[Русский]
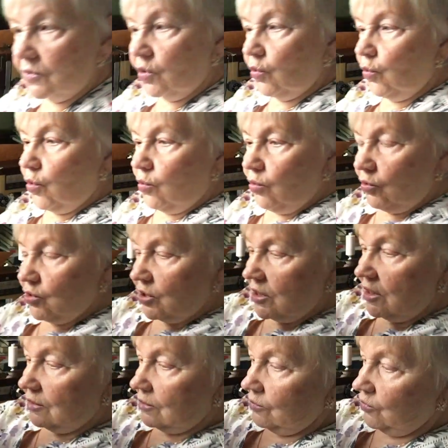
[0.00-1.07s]
другому уже
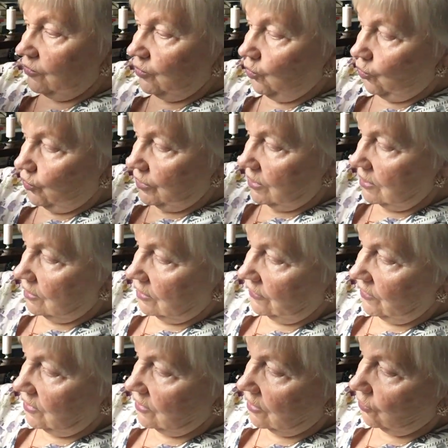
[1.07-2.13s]
я этому внуку сделала. Видите,